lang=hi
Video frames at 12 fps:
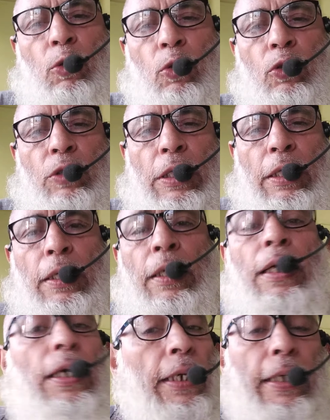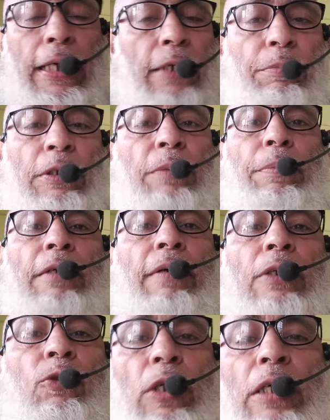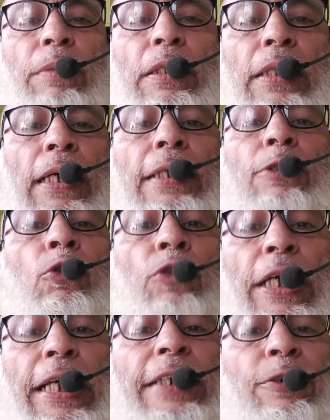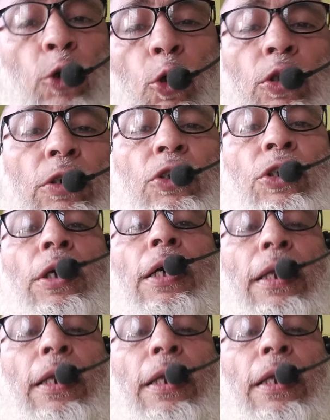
लोग होते हैं एक आदमी से परिवार तो नहीं बनता है तो दे डोंट